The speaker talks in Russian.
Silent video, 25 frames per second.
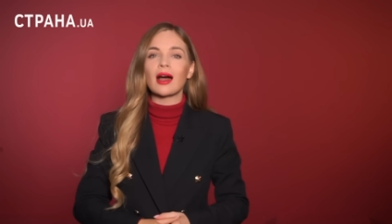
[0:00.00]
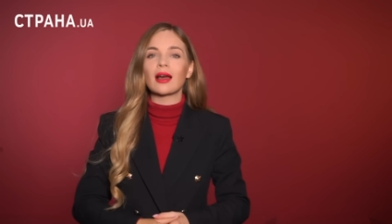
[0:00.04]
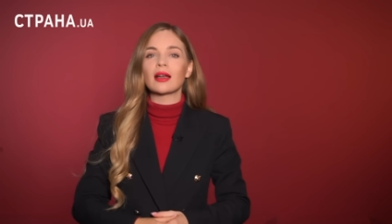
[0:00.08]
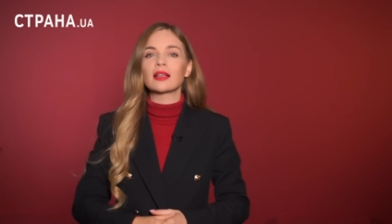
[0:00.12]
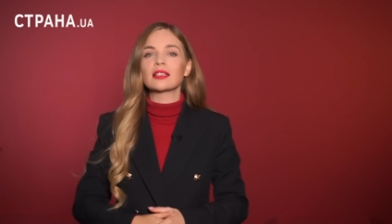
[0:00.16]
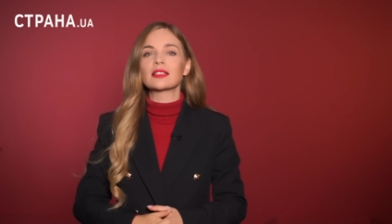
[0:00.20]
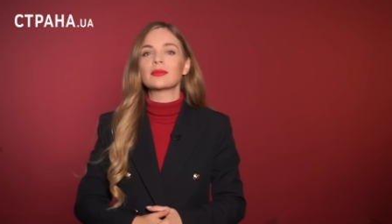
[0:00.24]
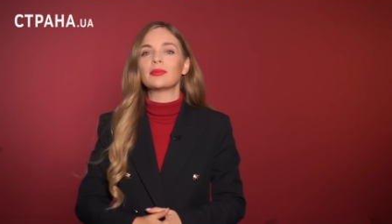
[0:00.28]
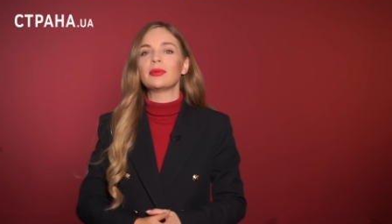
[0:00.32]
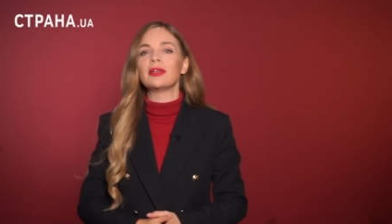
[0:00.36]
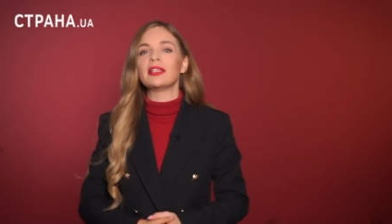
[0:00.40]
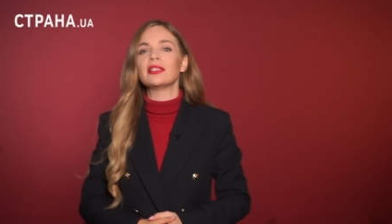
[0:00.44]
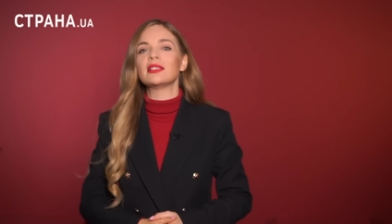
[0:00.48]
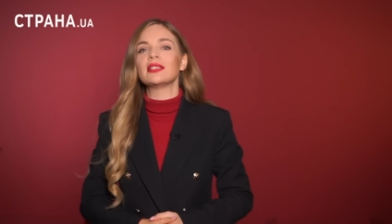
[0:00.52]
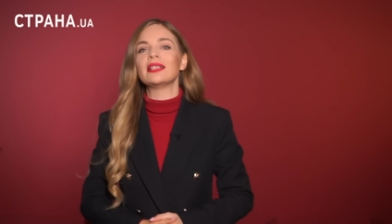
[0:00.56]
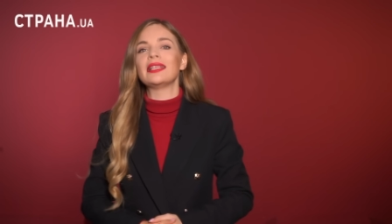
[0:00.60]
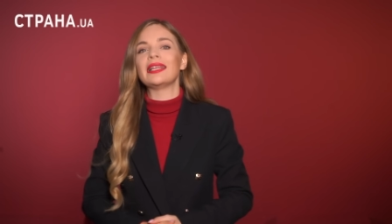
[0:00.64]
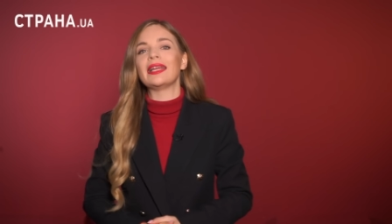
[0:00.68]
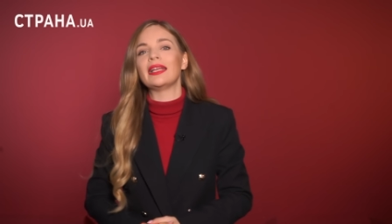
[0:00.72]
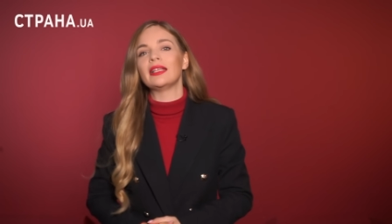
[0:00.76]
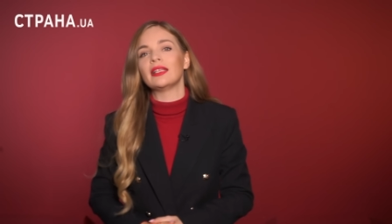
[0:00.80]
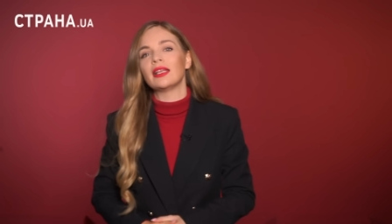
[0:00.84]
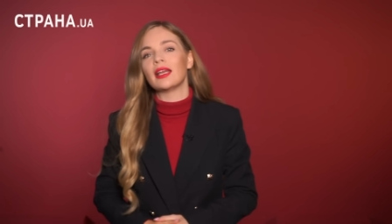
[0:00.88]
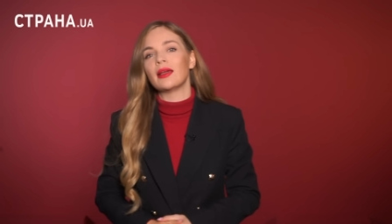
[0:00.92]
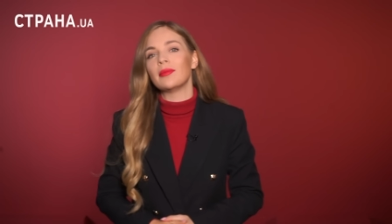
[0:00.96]

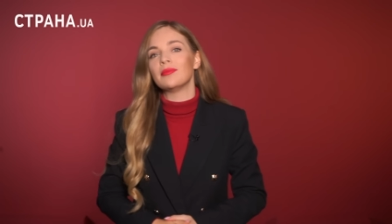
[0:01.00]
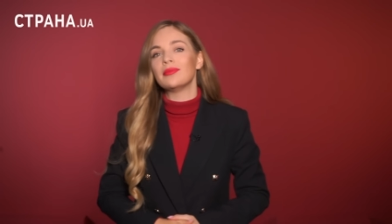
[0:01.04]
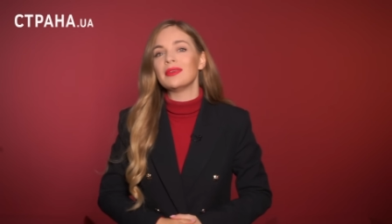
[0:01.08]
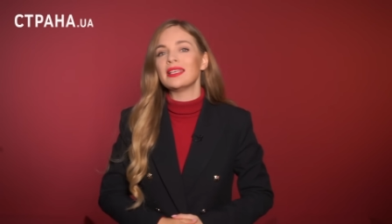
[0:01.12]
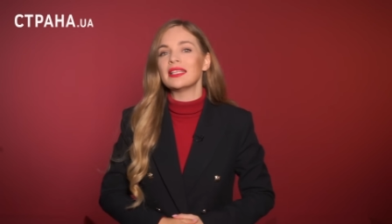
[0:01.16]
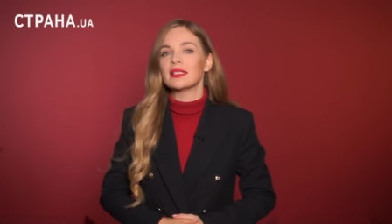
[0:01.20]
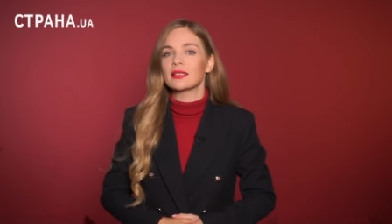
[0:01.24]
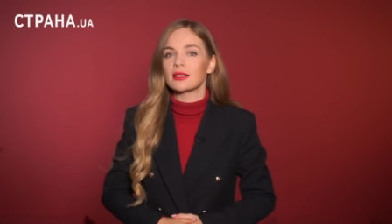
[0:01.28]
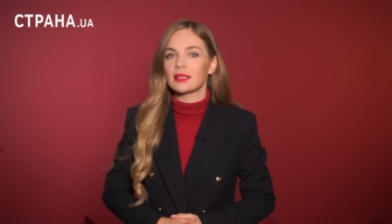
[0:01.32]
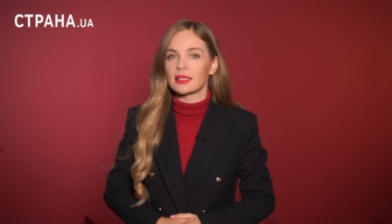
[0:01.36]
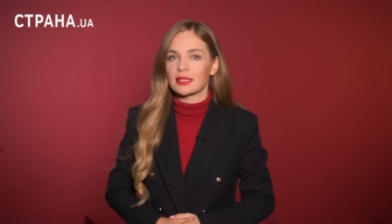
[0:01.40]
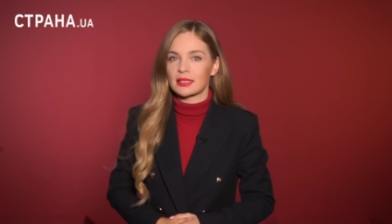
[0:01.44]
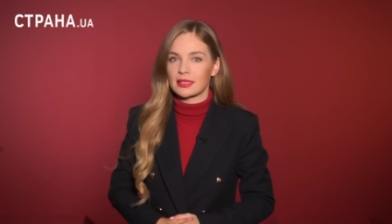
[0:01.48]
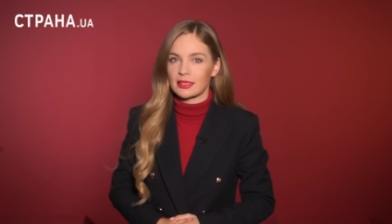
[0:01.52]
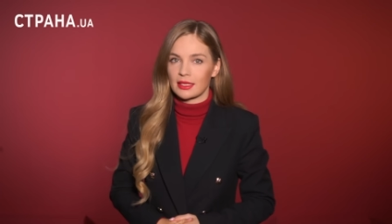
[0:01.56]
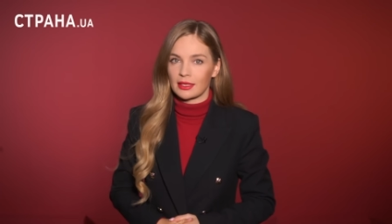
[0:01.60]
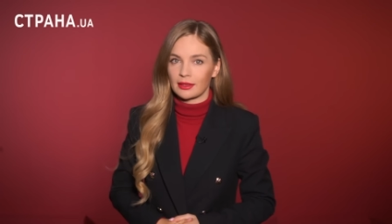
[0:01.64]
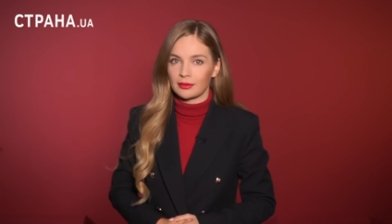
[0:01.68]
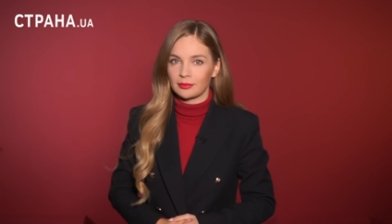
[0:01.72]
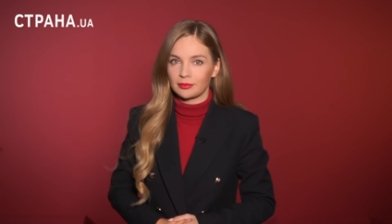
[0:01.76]
распределение бизнеса,